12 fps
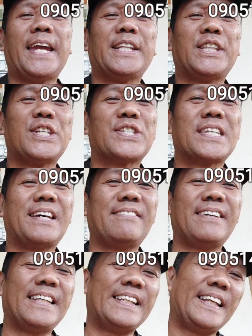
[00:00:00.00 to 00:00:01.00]

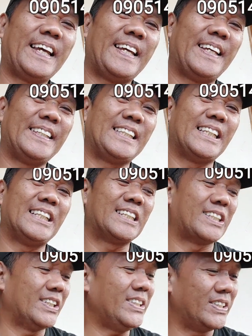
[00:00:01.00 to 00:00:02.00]

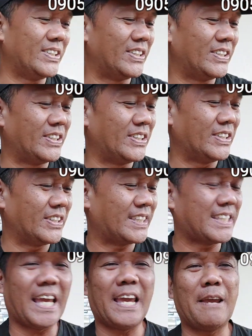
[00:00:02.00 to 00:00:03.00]
8782
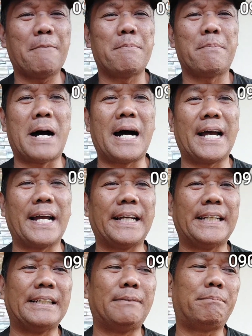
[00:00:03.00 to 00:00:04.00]
Same
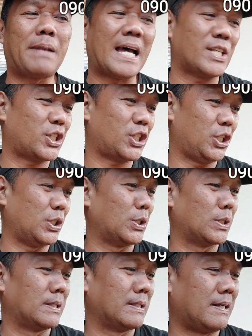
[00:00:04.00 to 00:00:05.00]
mine plus
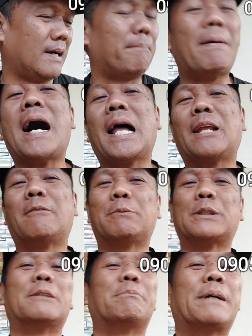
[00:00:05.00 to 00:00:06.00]
yung oh, pangalan
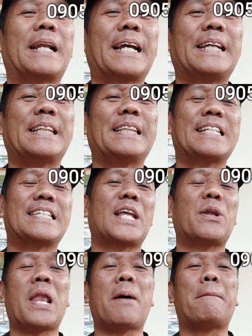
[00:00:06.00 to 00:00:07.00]
po ng varieties.
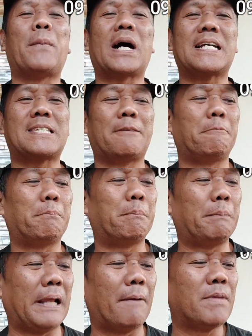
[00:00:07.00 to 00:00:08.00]
Ganun lang po
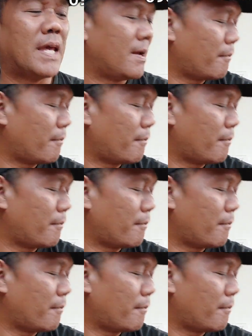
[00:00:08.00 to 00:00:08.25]
kasimple.